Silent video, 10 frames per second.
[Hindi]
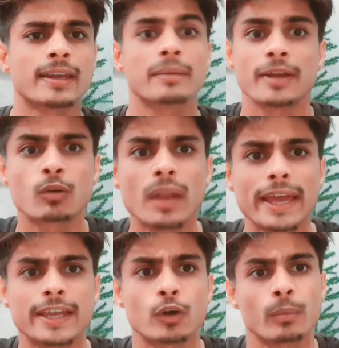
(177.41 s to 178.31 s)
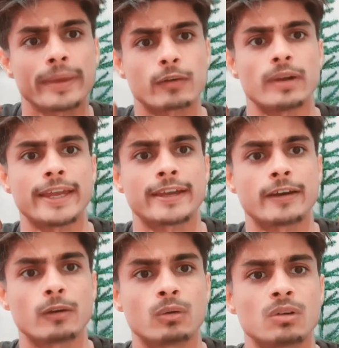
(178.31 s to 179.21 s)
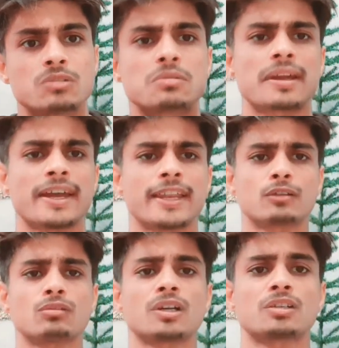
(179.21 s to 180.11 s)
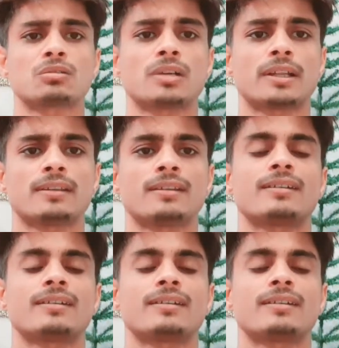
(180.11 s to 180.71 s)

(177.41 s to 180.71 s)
कि मेरे को लाइक करो मेरे को लाइक करो जो कह रही है सॉरी सुशांत